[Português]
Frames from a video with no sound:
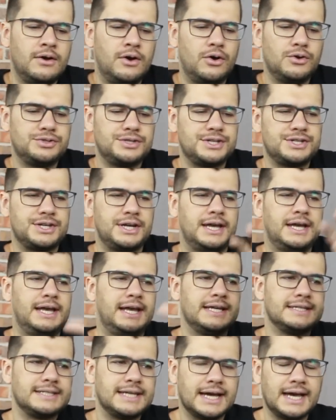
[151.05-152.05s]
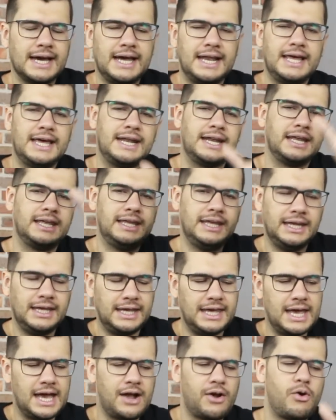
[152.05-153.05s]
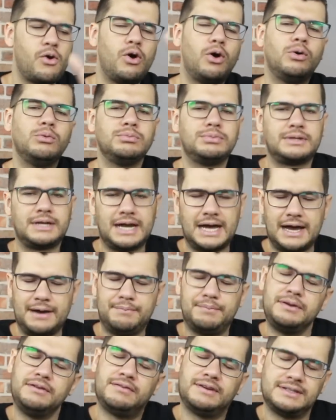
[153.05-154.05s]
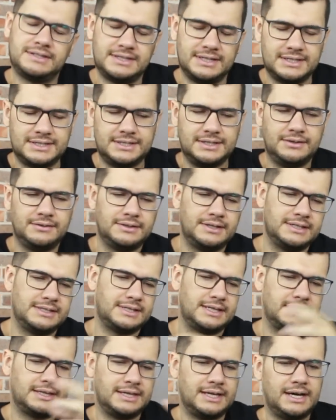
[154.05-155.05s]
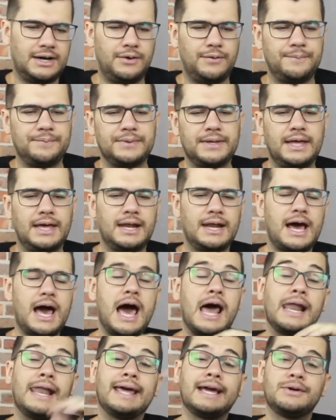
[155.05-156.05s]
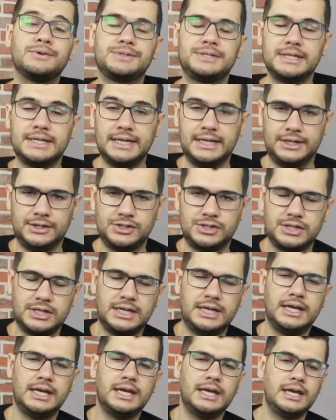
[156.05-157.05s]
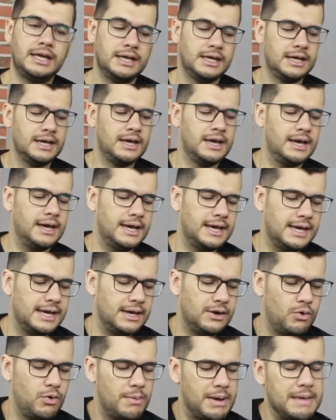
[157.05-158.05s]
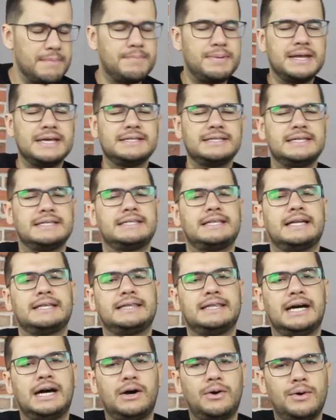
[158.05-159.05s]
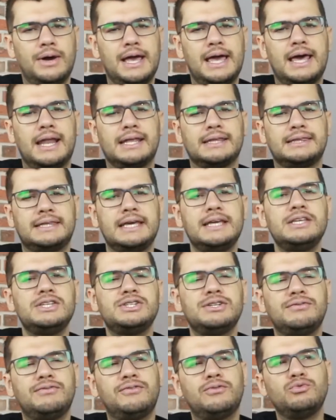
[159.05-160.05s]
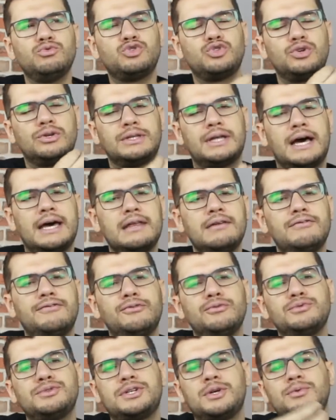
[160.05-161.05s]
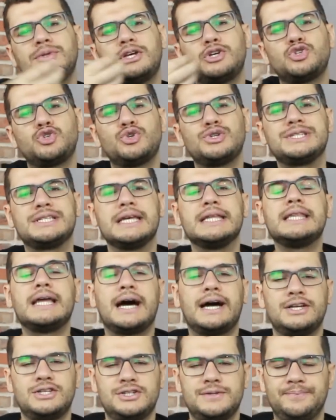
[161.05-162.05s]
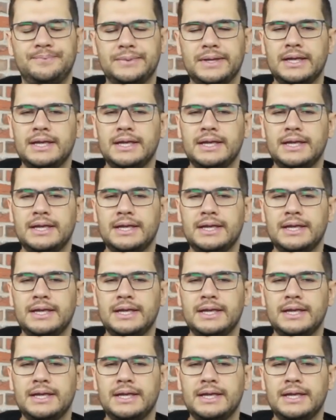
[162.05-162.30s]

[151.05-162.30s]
Ou seja, essa galera aqui que é contra a privatização da estatal, ela alega o seguinte, que é, uma empresa estatal ela tem de funcionar em função da sociedade